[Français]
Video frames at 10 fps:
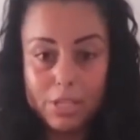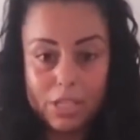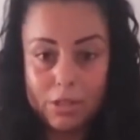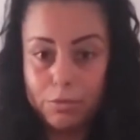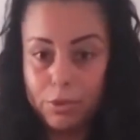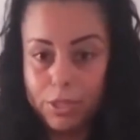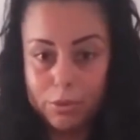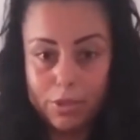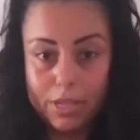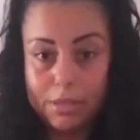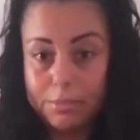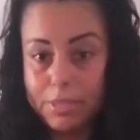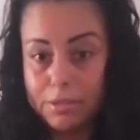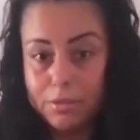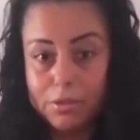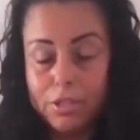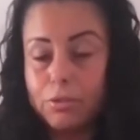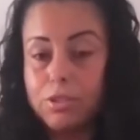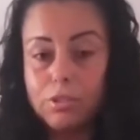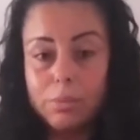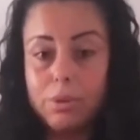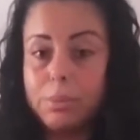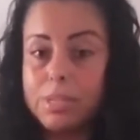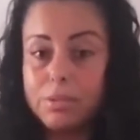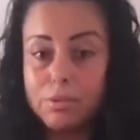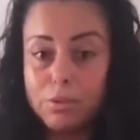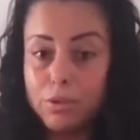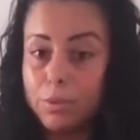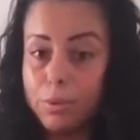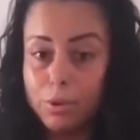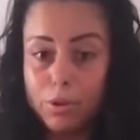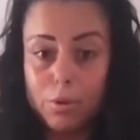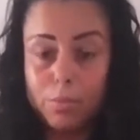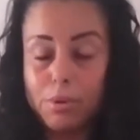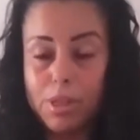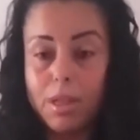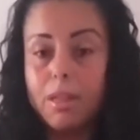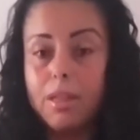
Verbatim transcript: je suis devenue rétrograde parce que j'ai ressenti plus la présence de Dieu dans mon cœur, plus rien.